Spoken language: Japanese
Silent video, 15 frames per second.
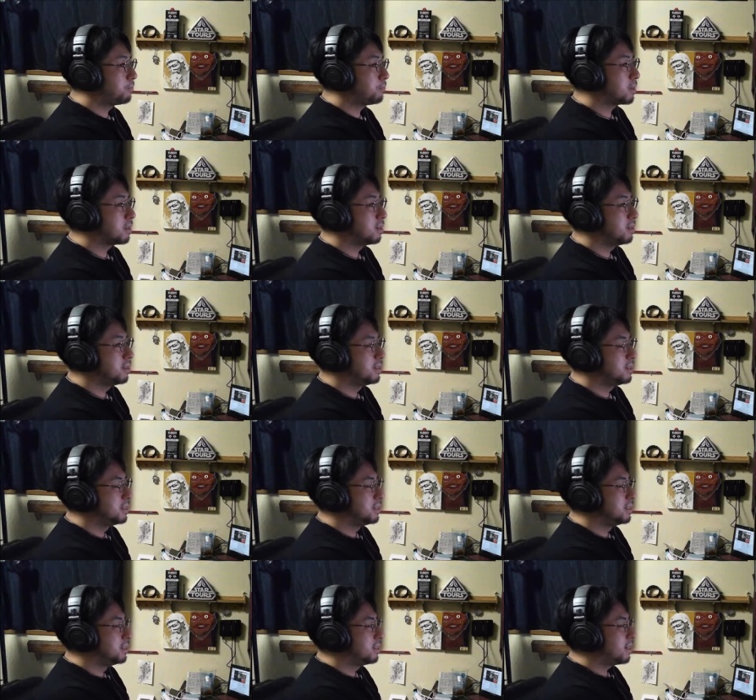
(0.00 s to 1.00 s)
勝ちたい
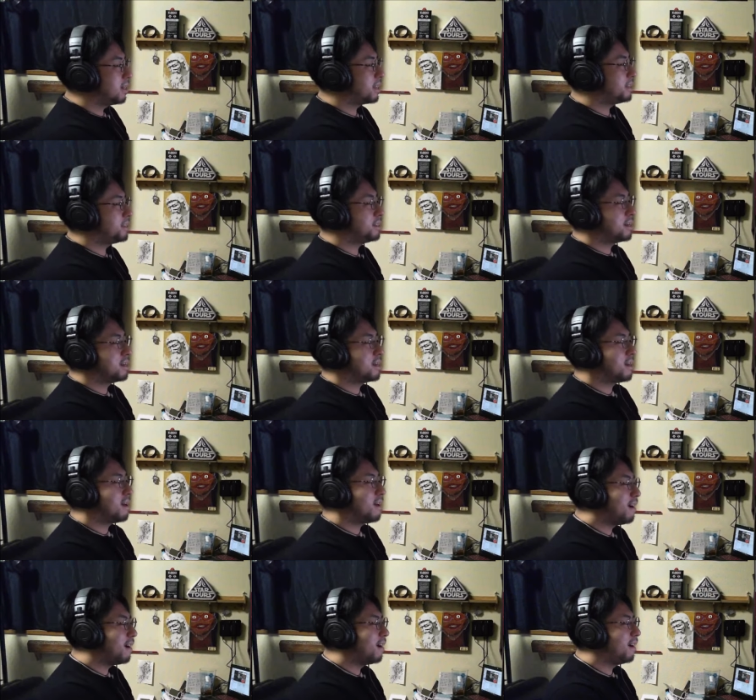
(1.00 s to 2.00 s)
ね。
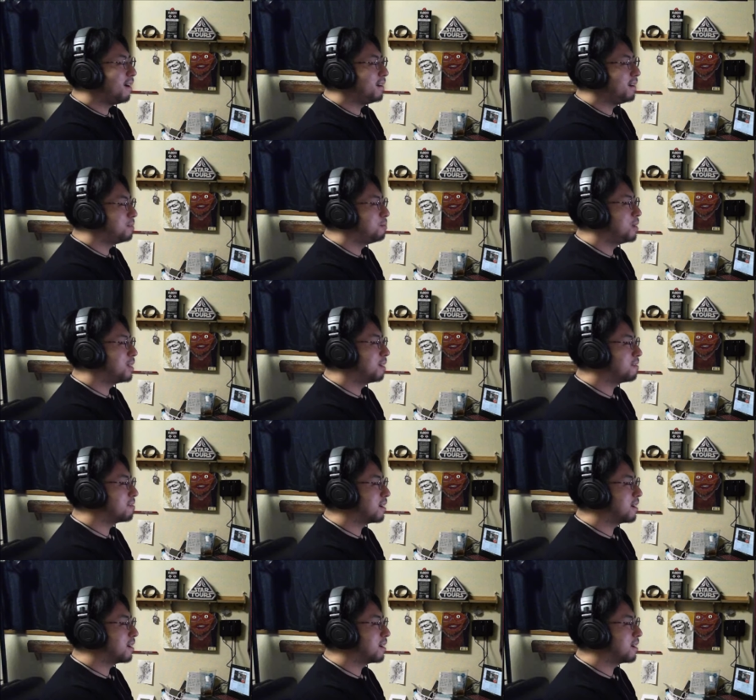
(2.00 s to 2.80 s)
メダル下げたいね。